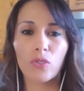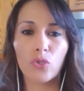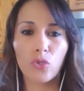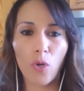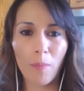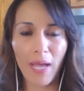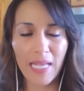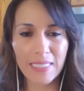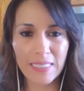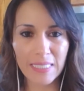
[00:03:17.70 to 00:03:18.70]
toma
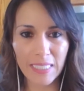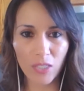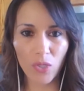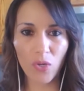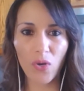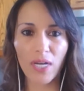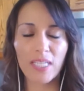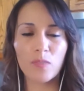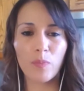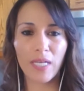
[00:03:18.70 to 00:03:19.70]
cinco
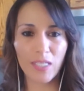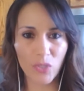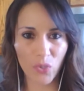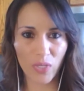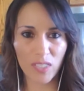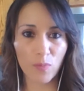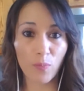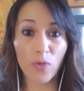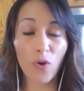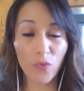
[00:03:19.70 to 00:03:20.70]
respiraciones
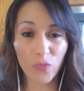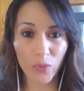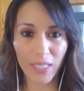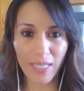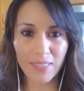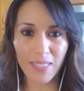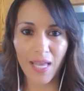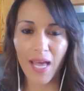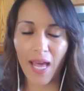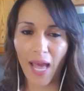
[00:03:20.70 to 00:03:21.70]
profundas
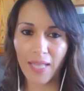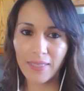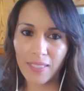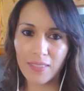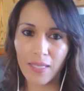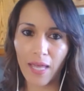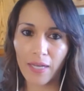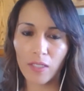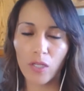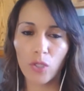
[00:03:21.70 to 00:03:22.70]
antes de dar
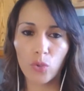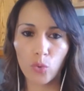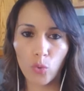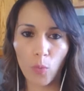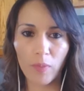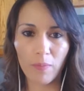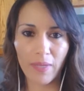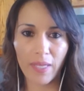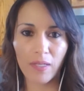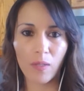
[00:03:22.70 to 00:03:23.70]
tu
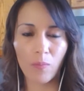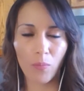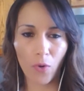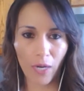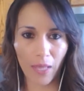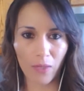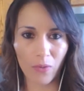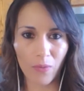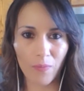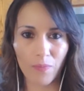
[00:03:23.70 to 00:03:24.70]
primer bocado.
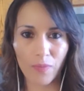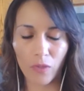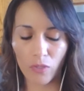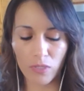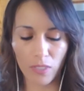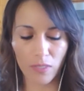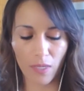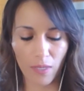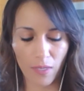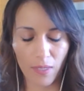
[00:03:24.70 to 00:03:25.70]
Entonces,
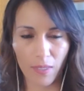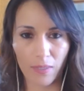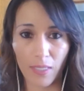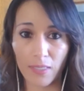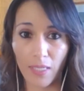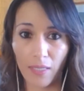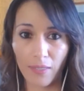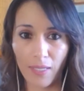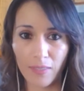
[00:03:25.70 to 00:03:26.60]
te sientas.